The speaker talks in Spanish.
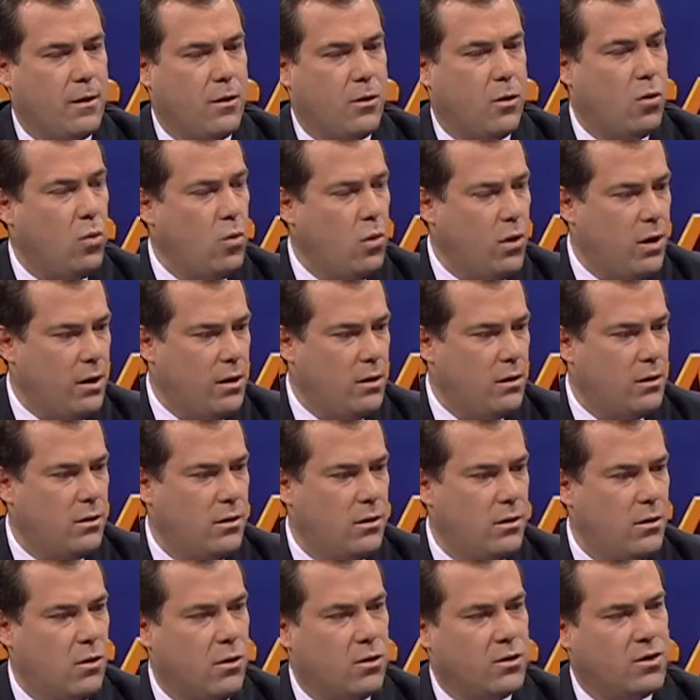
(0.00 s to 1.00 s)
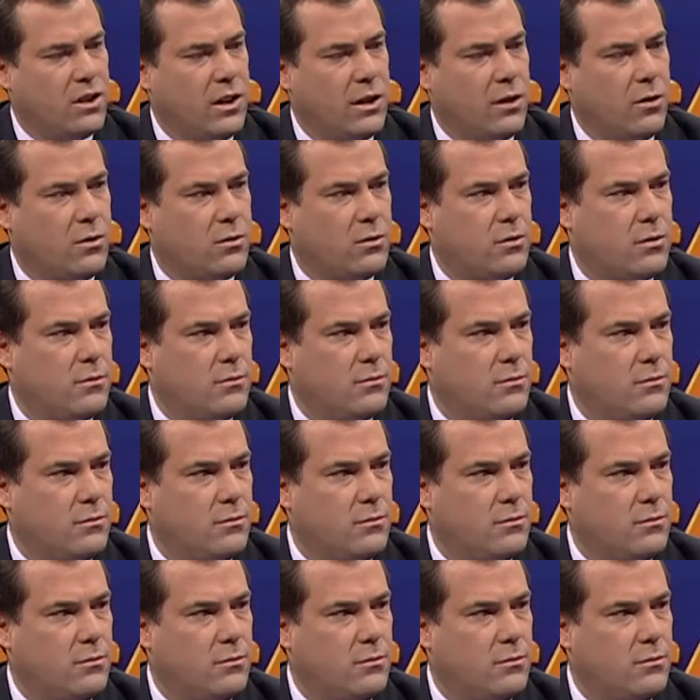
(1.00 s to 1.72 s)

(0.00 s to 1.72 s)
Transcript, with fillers: ¿Google o Xerox?